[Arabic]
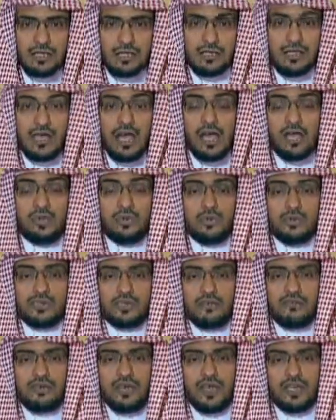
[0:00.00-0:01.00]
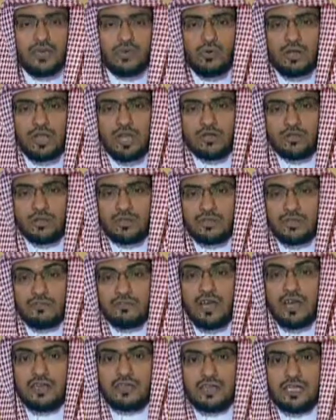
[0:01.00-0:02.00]
لا يكسفان ولا
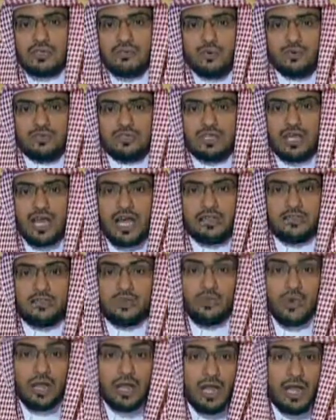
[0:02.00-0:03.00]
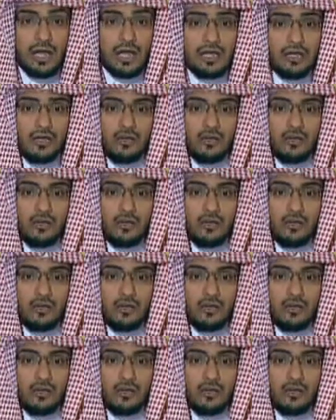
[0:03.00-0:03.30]
يخسفان لموت أحد ولا